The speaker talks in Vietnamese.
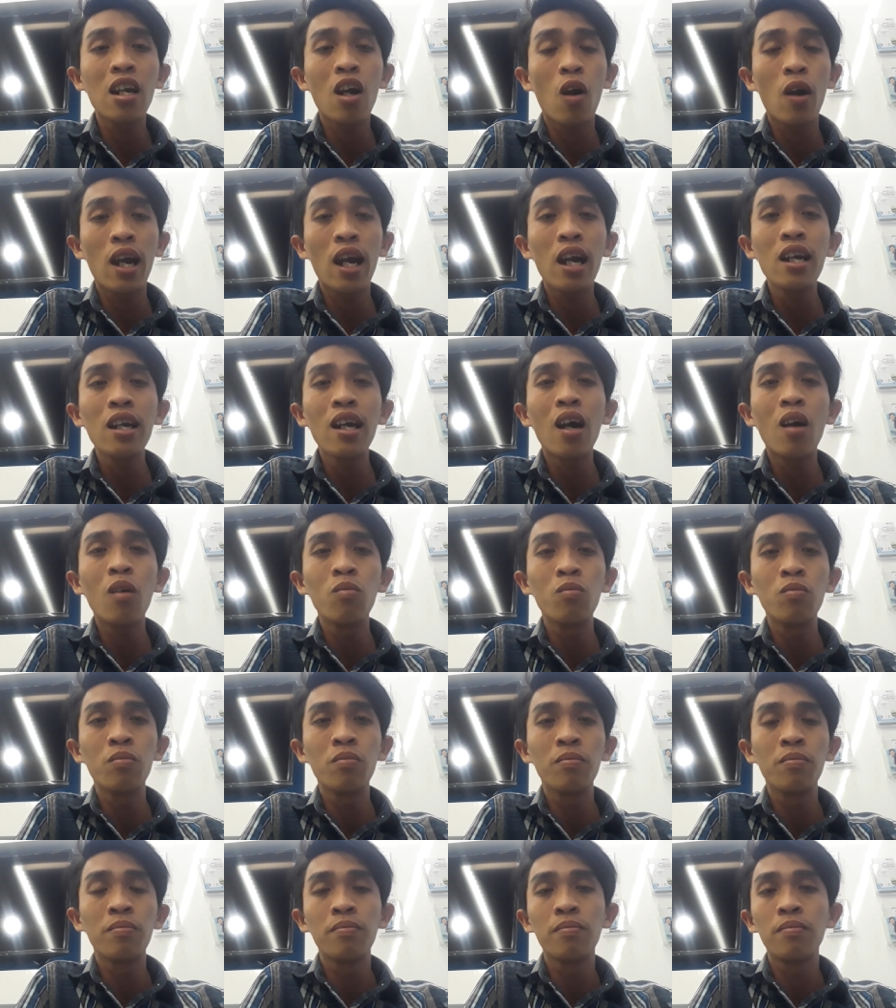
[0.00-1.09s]
ngồi ở không
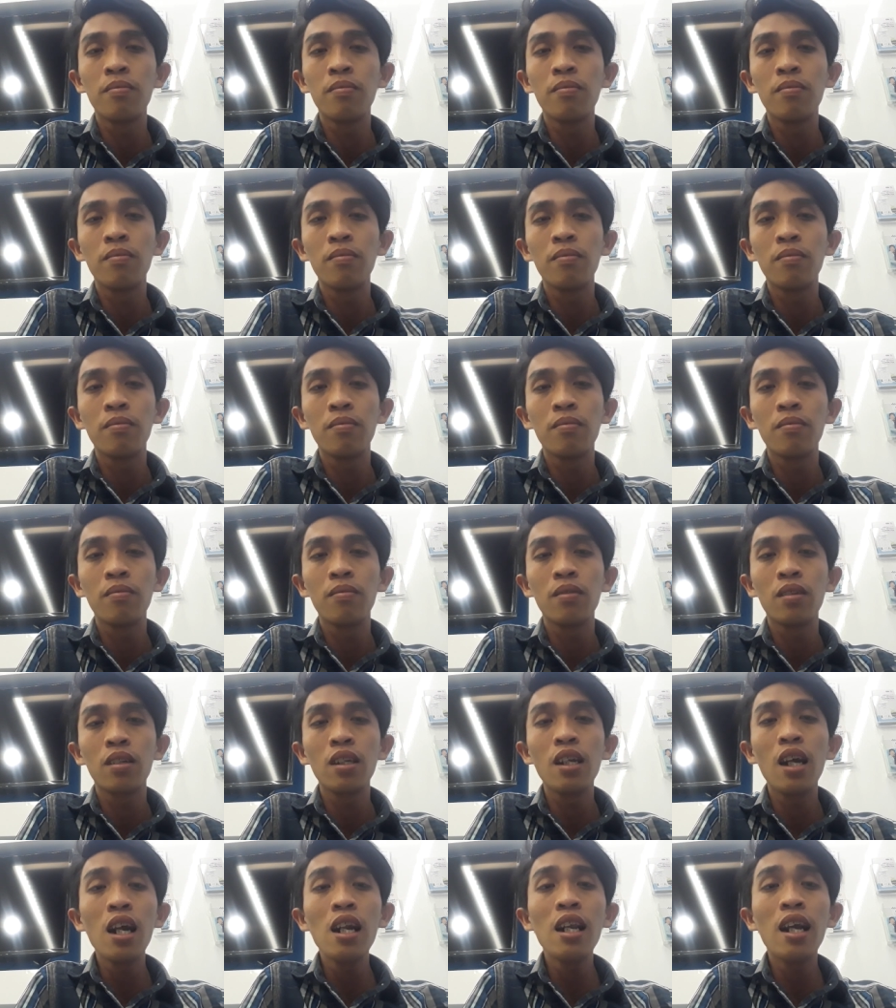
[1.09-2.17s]

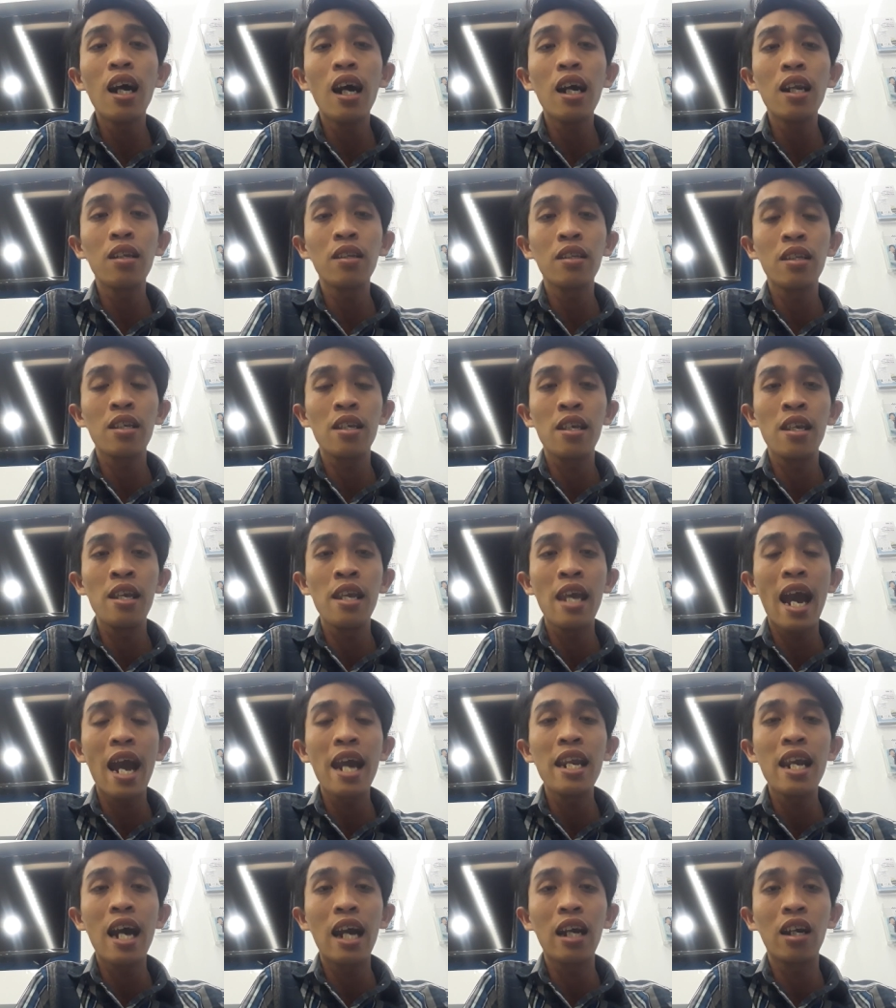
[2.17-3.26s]
đứng lên
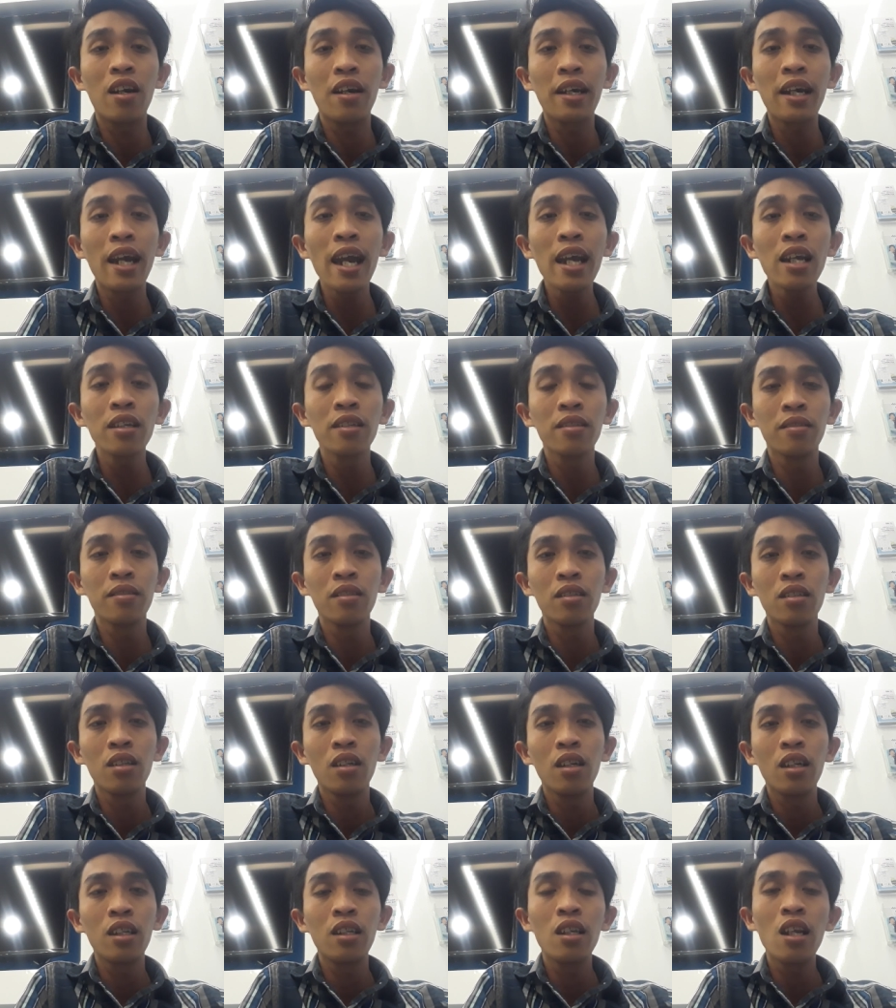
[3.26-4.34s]
dạy đời người khác
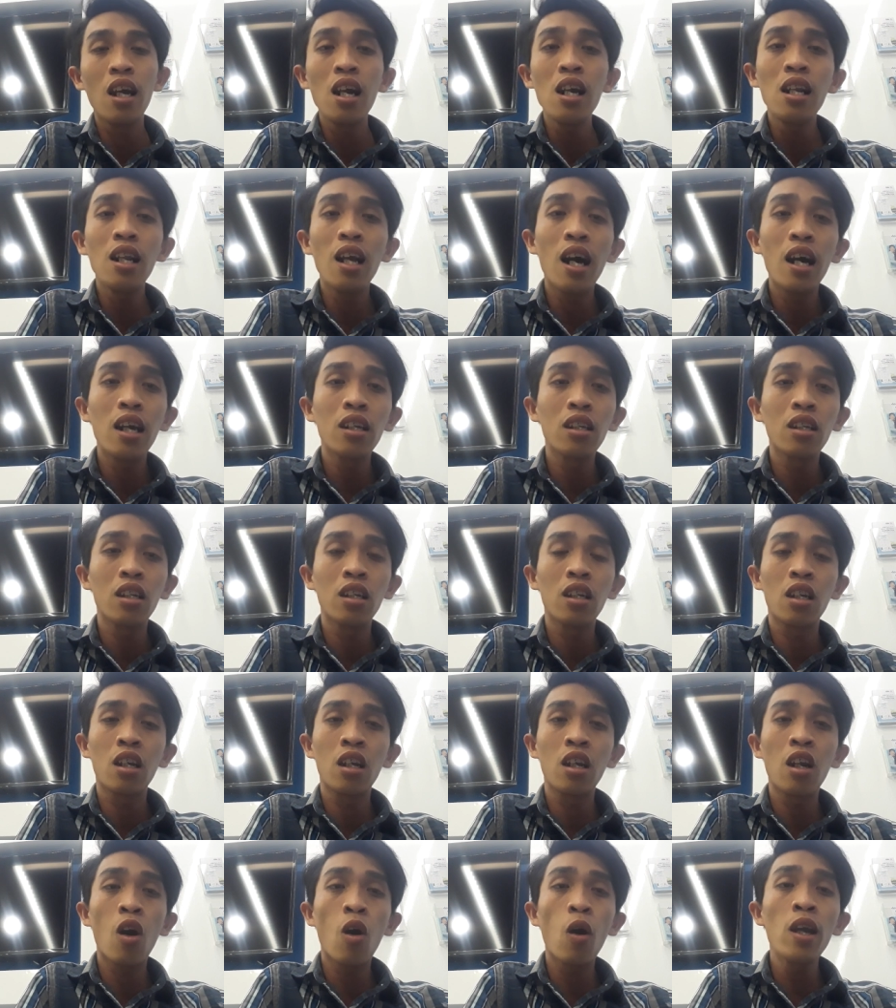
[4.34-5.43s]
đứng lên
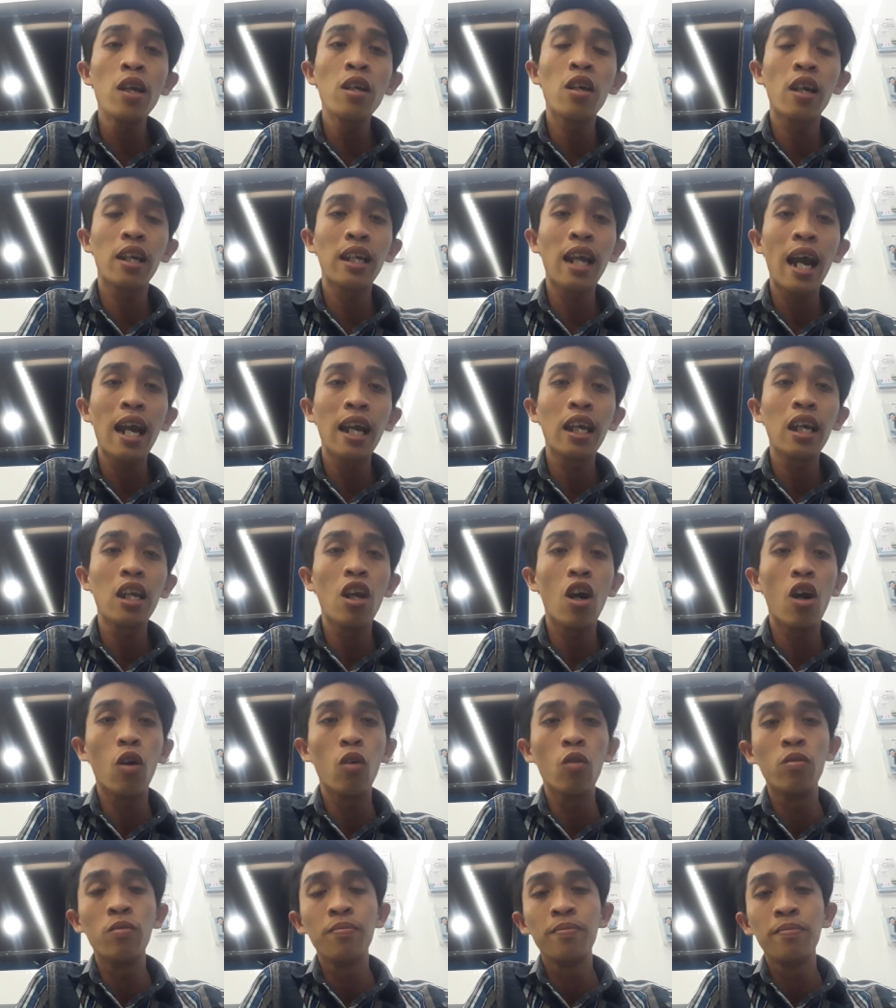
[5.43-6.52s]
nói người ta kia
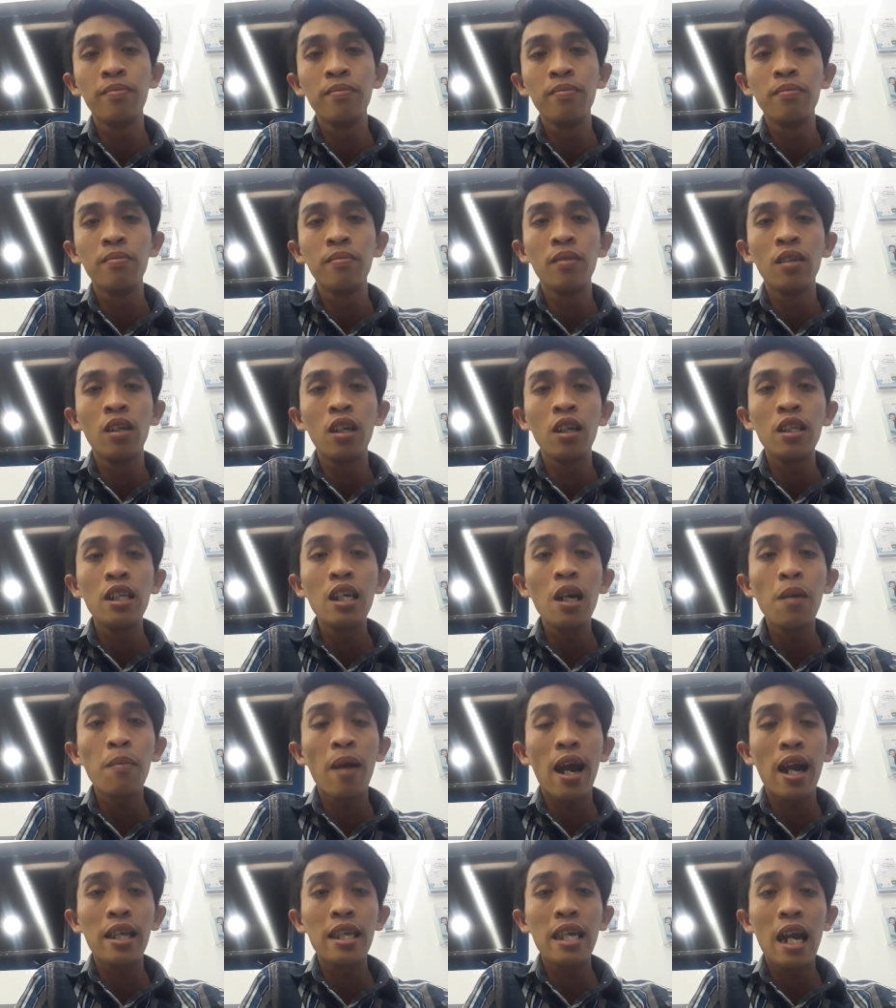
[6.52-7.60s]
đồ nhưng
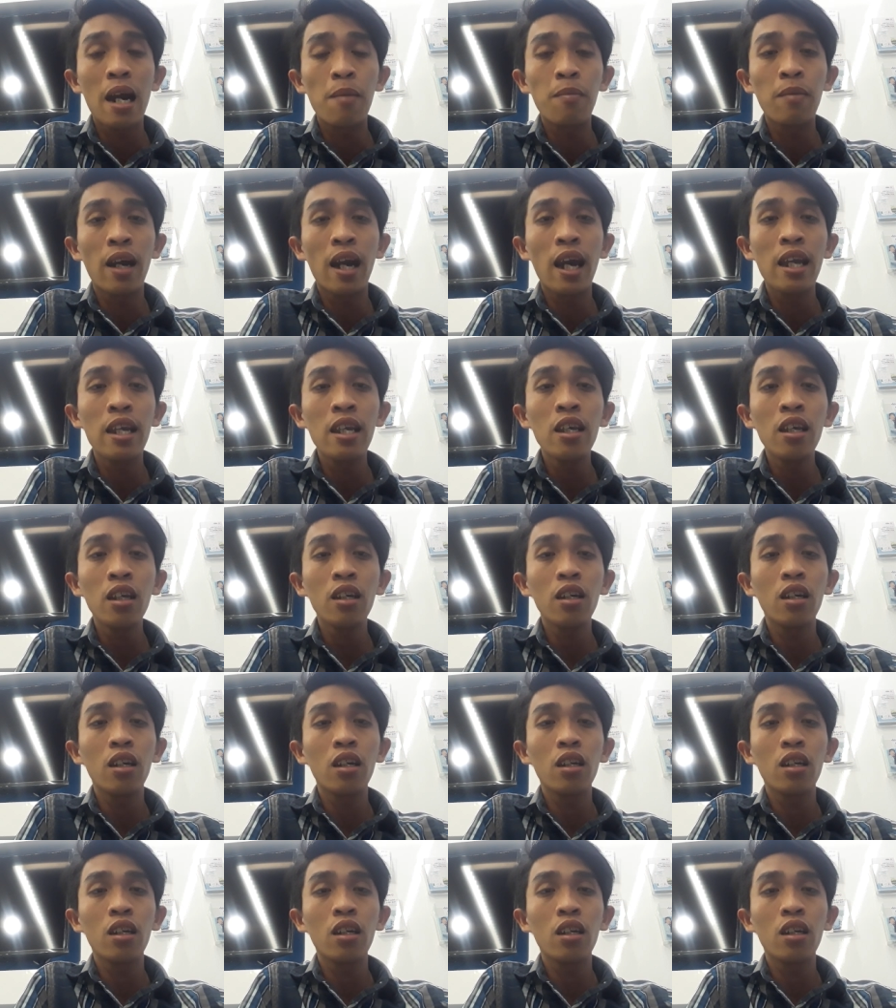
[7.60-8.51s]
mà dòm lại á,